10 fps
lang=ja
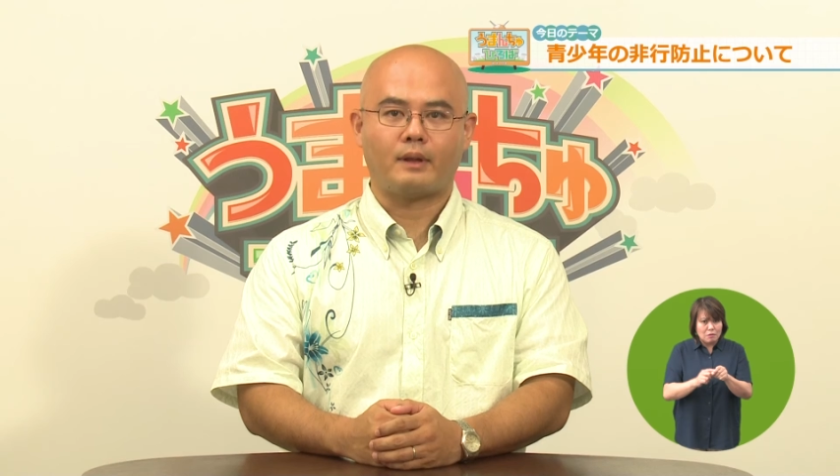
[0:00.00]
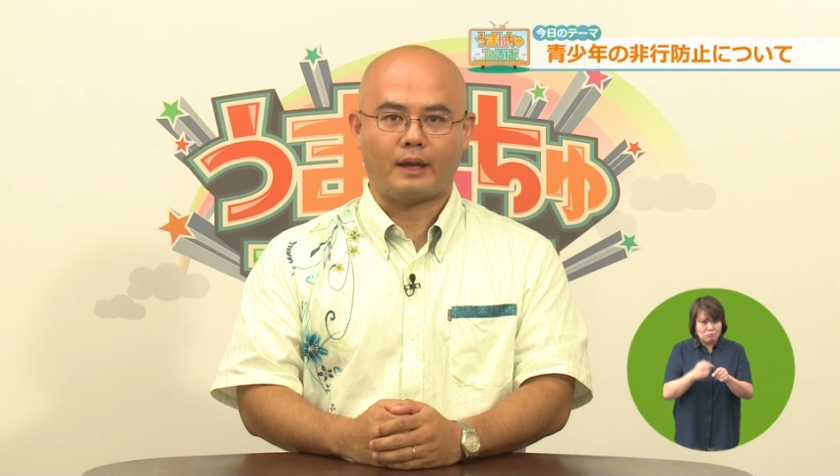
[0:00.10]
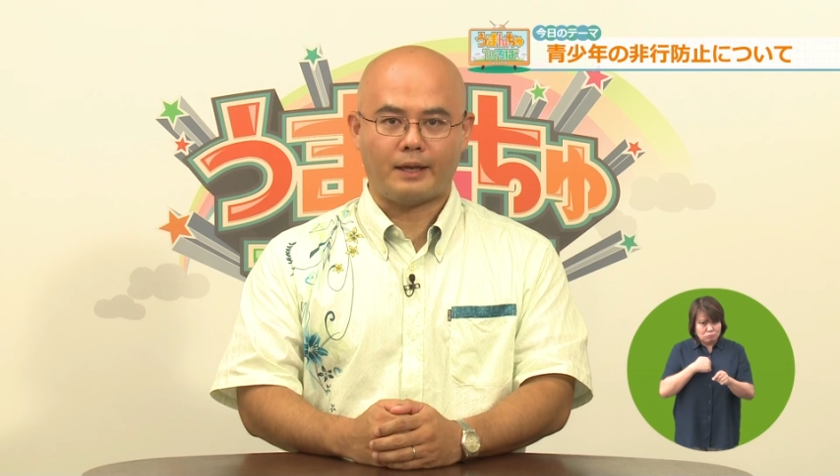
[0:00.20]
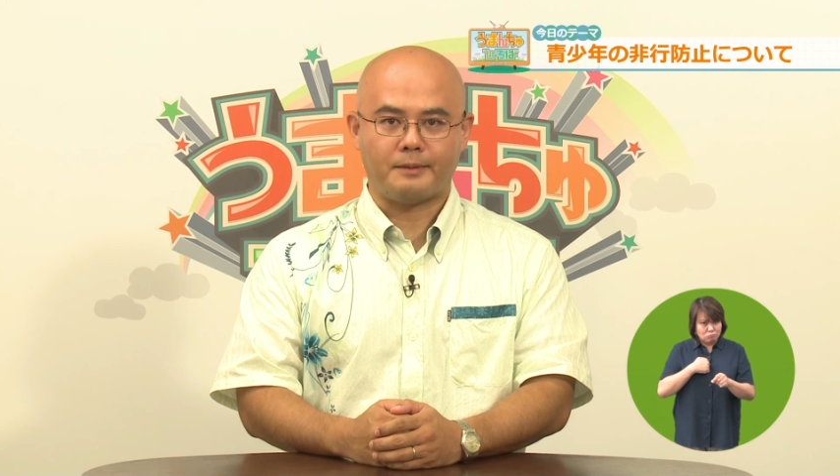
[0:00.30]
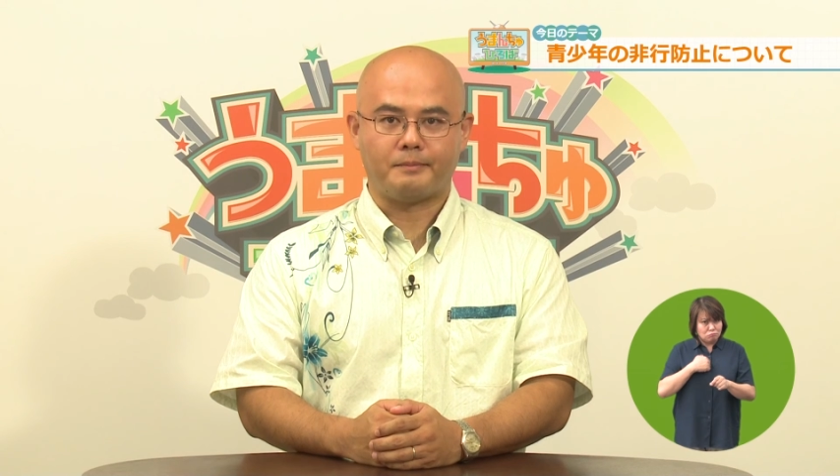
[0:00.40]

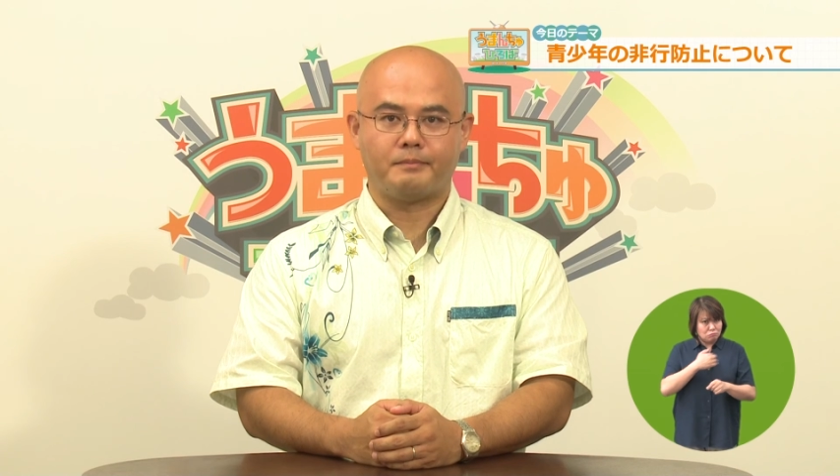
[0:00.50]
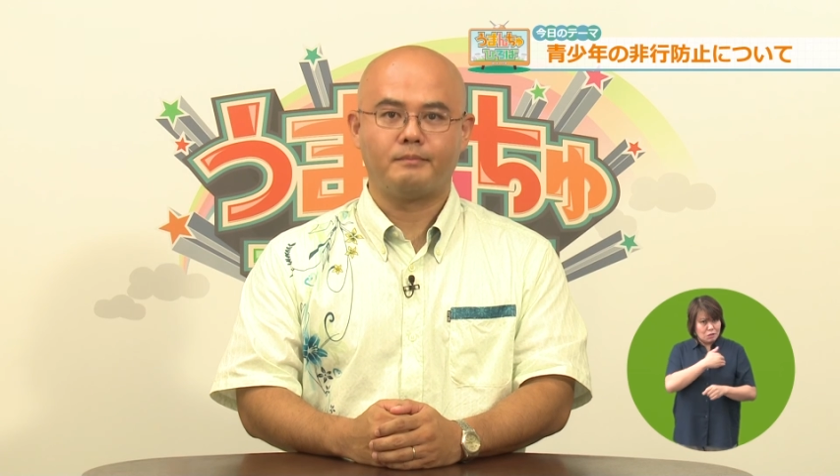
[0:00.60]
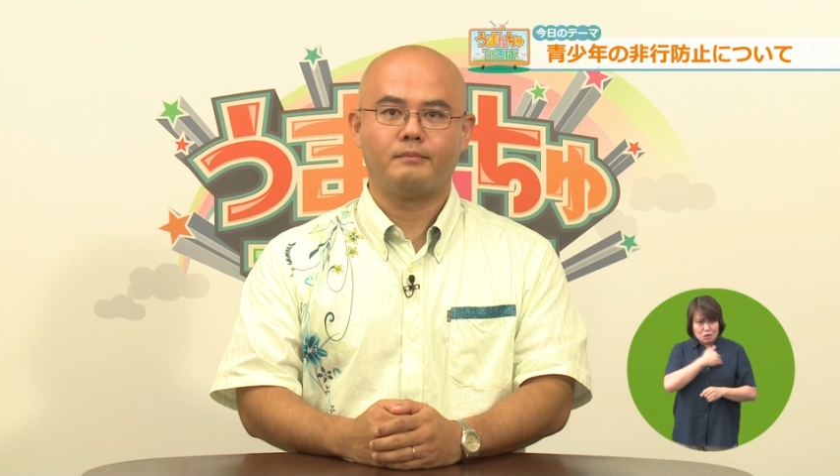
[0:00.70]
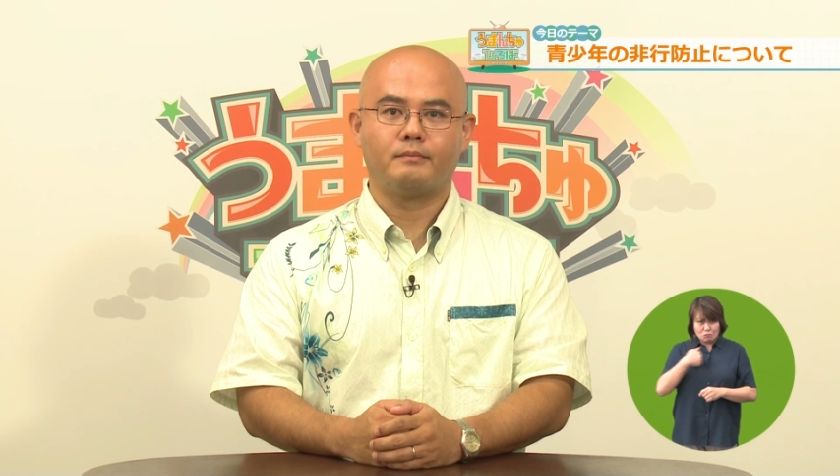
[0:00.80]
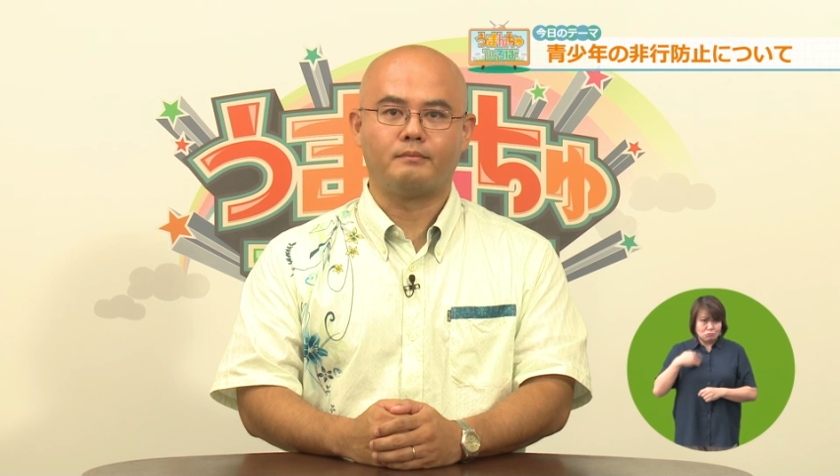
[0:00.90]
はい
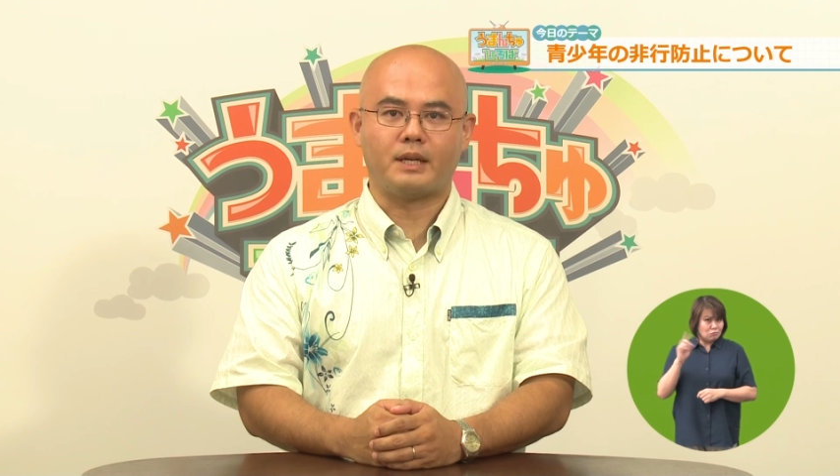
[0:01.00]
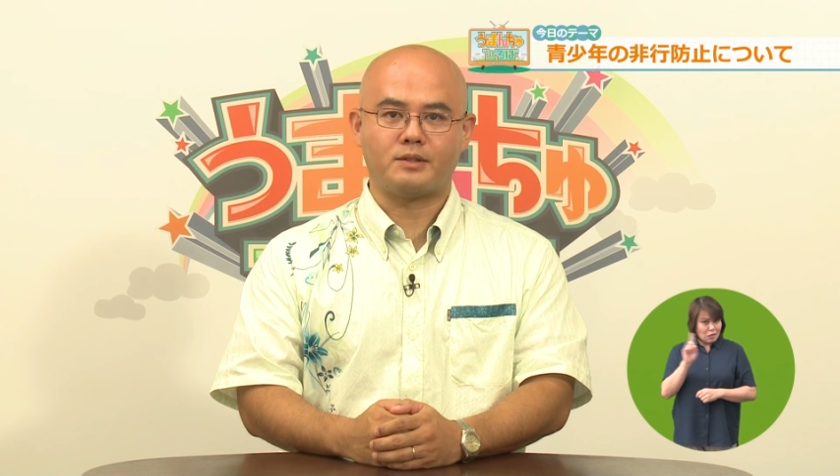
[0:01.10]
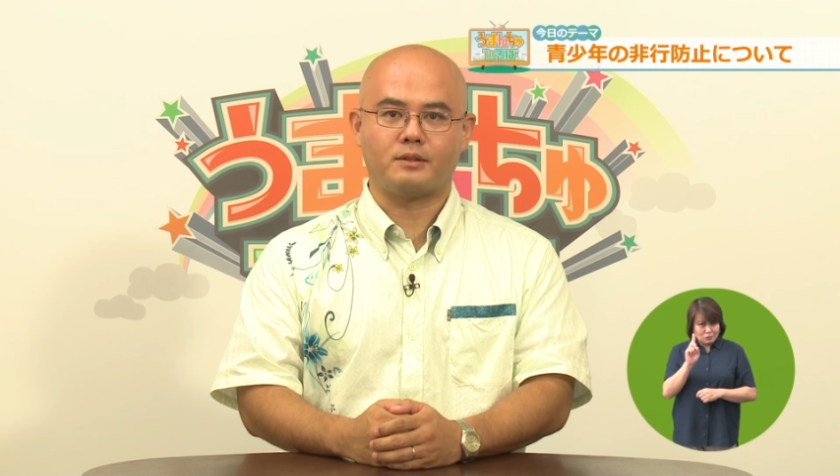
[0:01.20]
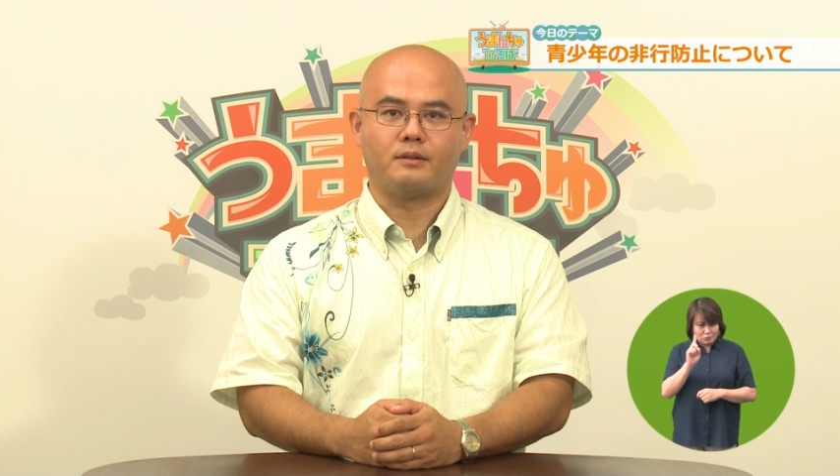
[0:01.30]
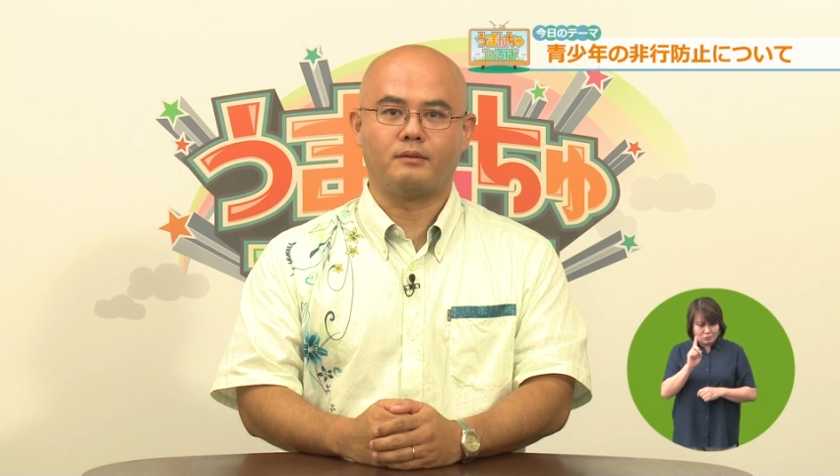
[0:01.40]
ま
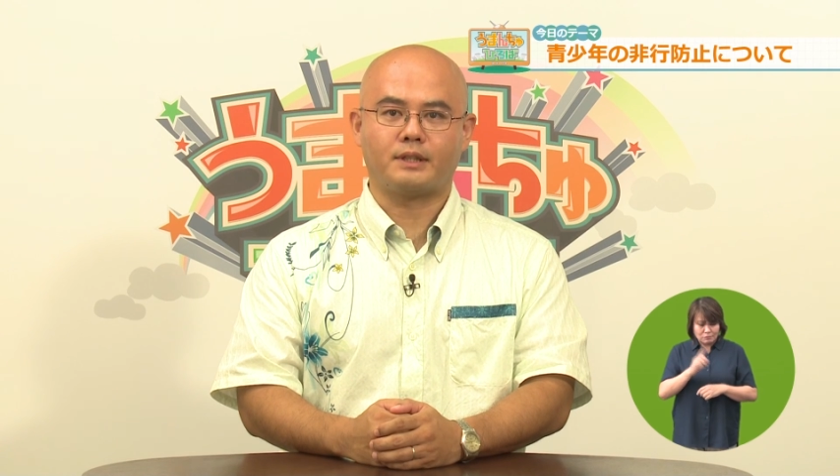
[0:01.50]
ず